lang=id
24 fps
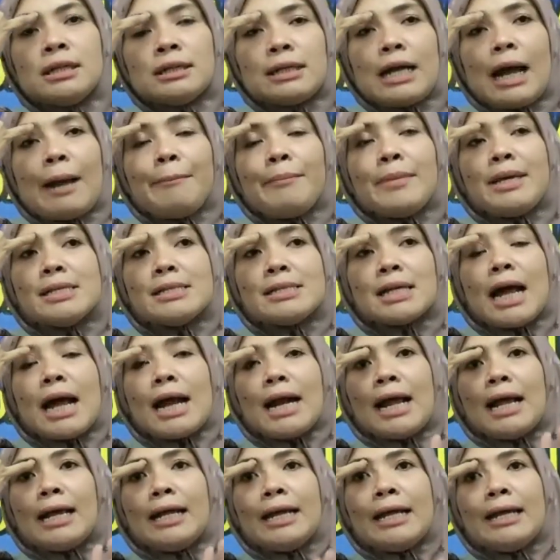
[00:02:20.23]
Kami
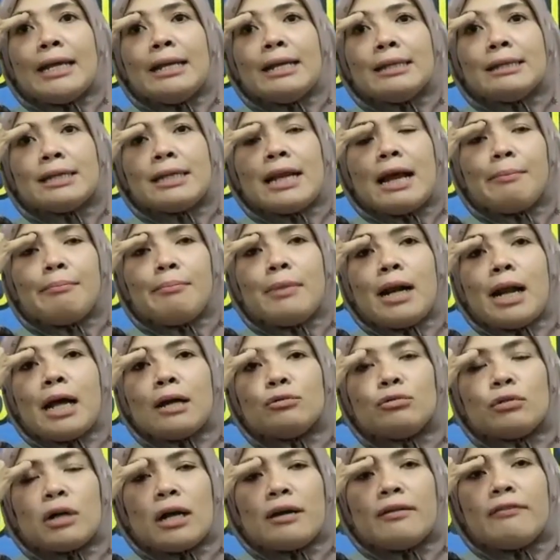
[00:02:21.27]
sekarang ini sedang
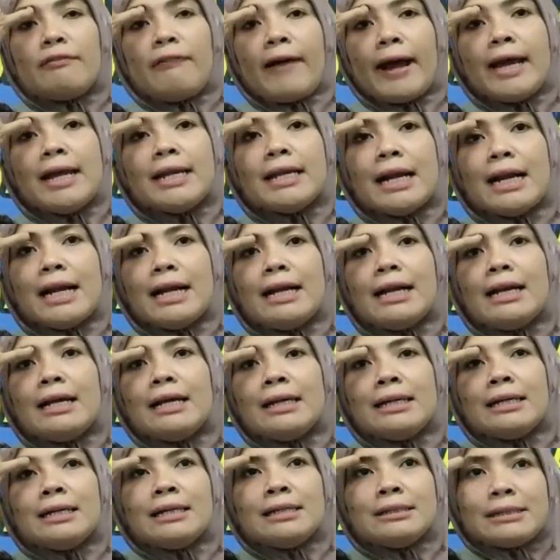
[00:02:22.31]
melakukan final
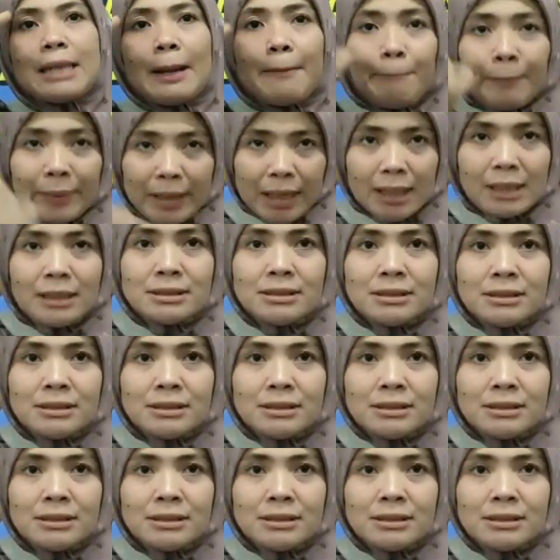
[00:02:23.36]
sampel.